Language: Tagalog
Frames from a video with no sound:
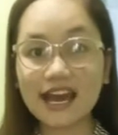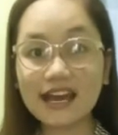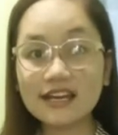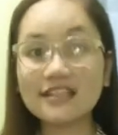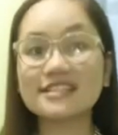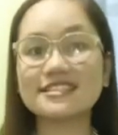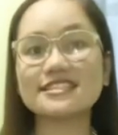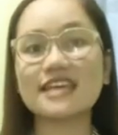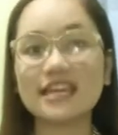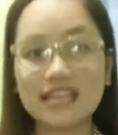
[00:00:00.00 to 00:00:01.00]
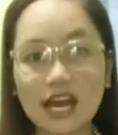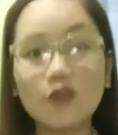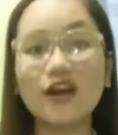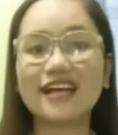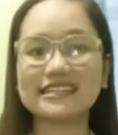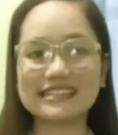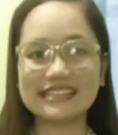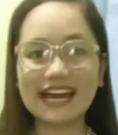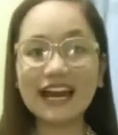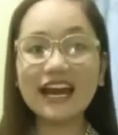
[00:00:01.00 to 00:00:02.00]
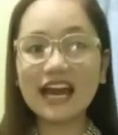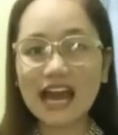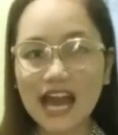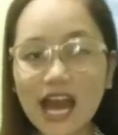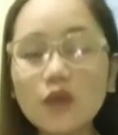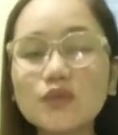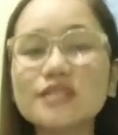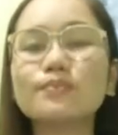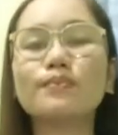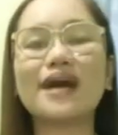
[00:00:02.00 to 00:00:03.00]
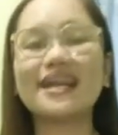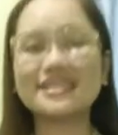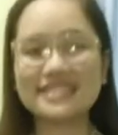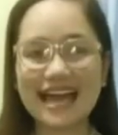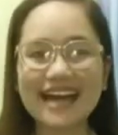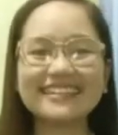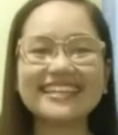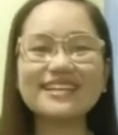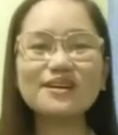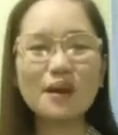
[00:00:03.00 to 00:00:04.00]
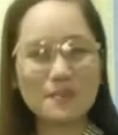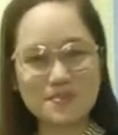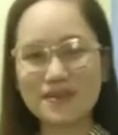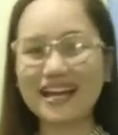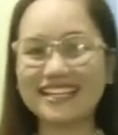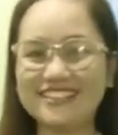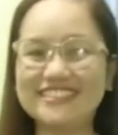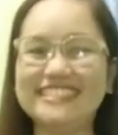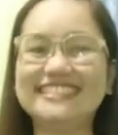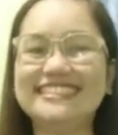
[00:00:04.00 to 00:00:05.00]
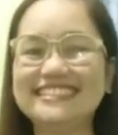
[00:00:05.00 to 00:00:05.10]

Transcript: ng sayaw at ng awit para sa ating Panginoon.